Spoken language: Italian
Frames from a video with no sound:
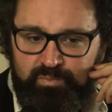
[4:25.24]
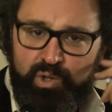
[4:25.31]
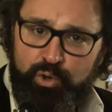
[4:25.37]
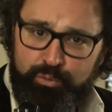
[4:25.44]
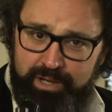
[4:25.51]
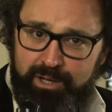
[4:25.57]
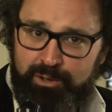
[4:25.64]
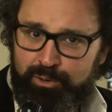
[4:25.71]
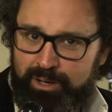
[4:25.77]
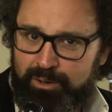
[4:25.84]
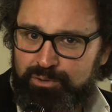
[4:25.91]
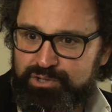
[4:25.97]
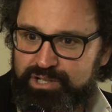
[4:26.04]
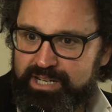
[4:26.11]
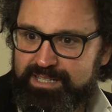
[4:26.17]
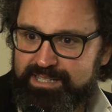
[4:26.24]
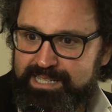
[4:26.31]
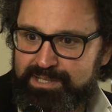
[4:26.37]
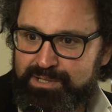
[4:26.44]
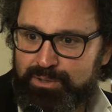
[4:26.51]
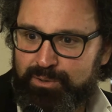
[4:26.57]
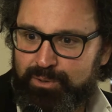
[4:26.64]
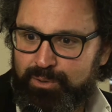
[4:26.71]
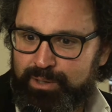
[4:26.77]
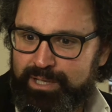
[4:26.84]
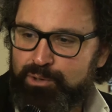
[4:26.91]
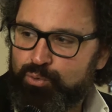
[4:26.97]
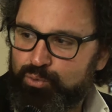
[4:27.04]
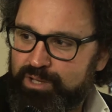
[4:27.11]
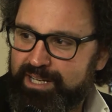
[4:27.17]
dove ancora oggi resistono i
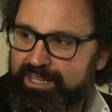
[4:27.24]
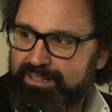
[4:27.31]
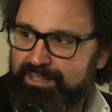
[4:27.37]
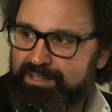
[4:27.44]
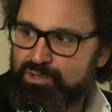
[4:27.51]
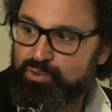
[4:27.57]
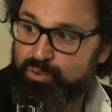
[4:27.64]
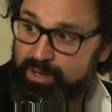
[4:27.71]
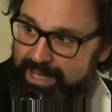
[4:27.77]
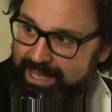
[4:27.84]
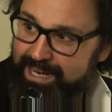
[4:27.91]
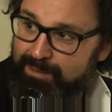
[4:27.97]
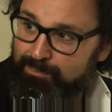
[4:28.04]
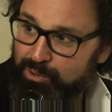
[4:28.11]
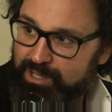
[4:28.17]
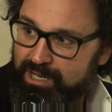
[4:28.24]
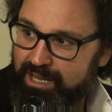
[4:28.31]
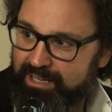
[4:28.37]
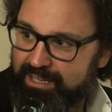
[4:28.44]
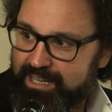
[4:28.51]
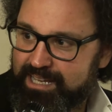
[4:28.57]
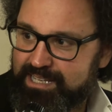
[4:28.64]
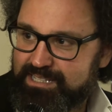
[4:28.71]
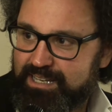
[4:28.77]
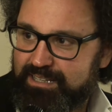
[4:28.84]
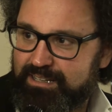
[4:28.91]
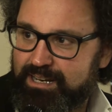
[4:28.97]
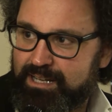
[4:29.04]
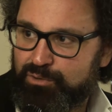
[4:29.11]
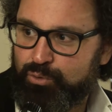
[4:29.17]
ruderi del suo eremo, della chiesa e
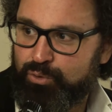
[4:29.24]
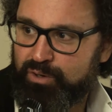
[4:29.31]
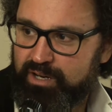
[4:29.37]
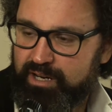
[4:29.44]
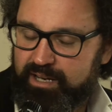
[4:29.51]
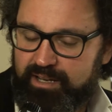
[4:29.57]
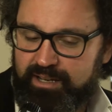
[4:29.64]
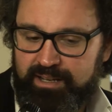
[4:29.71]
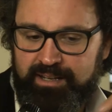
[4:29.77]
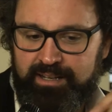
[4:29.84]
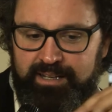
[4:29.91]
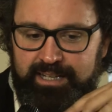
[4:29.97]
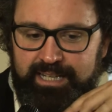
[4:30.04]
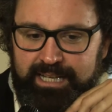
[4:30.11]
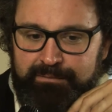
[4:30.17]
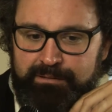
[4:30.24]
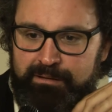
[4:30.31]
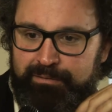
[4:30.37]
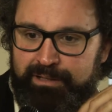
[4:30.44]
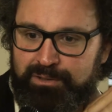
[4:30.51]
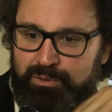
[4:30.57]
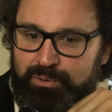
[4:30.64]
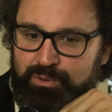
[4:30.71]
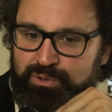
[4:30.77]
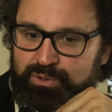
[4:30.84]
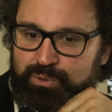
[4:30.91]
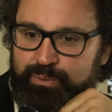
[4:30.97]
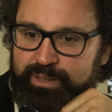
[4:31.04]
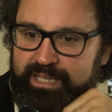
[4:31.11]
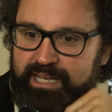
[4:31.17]
della torre che aveva fatto
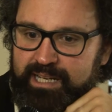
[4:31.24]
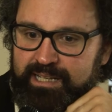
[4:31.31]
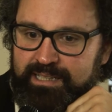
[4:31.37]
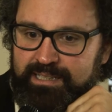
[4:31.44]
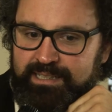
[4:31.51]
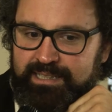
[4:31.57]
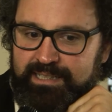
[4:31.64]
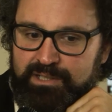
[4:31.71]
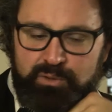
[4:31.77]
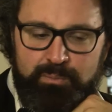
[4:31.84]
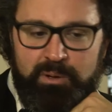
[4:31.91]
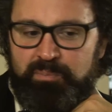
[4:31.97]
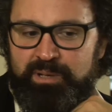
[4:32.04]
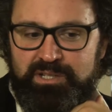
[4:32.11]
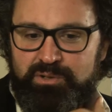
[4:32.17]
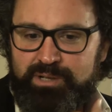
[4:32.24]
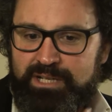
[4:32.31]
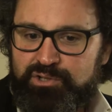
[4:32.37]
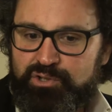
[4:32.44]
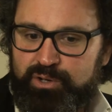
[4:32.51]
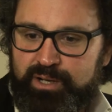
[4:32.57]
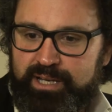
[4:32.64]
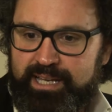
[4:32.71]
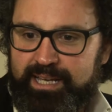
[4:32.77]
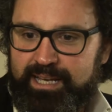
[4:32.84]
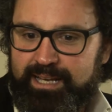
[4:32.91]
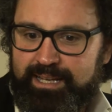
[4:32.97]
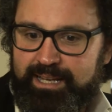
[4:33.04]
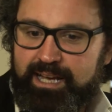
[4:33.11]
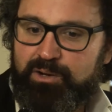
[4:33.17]
costruire. Insomma, un personaggio
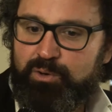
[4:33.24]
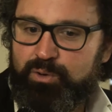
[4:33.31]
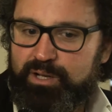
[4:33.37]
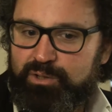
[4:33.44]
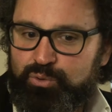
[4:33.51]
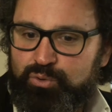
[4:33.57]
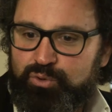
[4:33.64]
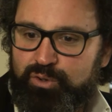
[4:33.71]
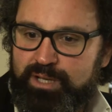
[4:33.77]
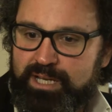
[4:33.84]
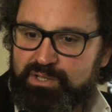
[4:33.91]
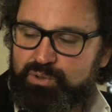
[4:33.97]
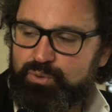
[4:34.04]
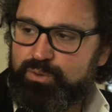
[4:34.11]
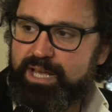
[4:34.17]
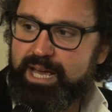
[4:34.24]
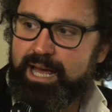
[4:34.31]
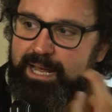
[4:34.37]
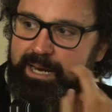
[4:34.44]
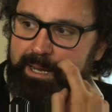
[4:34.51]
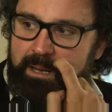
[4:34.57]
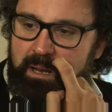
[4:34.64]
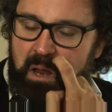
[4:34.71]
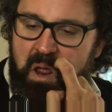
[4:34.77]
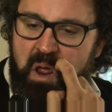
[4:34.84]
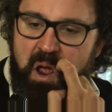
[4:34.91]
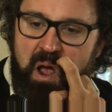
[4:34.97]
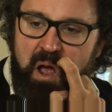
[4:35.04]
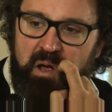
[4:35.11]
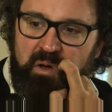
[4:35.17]
che è ancora tutto da studiare,
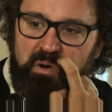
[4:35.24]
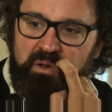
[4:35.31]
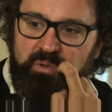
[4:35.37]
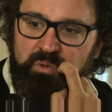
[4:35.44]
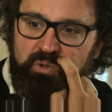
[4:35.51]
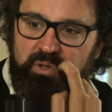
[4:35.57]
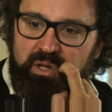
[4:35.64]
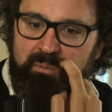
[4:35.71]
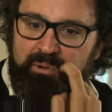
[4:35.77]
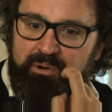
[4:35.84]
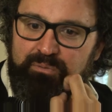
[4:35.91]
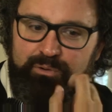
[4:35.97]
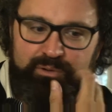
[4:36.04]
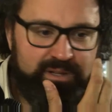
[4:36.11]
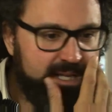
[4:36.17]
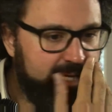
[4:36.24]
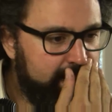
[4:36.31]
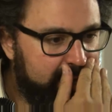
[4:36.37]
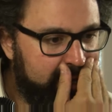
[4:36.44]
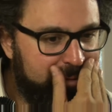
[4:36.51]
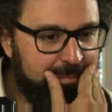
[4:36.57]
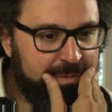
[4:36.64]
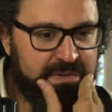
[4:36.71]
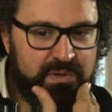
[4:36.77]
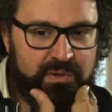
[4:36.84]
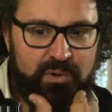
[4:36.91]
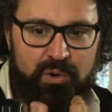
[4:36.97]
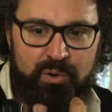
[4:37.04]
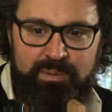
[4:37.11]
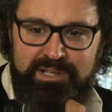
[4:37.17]
ancora tutto da approfondire e mi
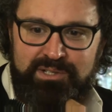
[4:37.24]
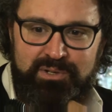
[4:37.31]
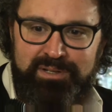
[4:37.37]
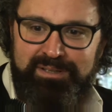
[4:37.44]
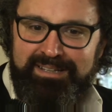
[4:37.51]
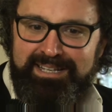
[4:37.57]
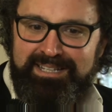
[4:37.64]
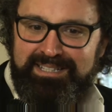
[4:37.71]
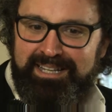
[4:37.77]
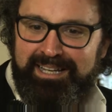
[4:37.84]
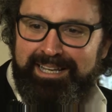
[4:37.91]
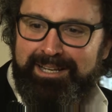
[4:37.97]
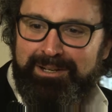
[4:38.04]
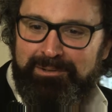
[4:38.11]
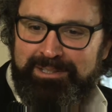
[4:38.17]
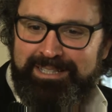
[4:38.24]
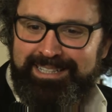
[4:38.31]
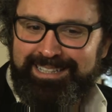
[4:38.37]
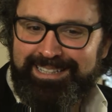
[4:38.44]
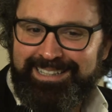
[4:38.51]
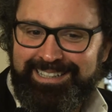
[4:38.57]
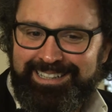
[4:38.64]
sono messo in testa ecco, di,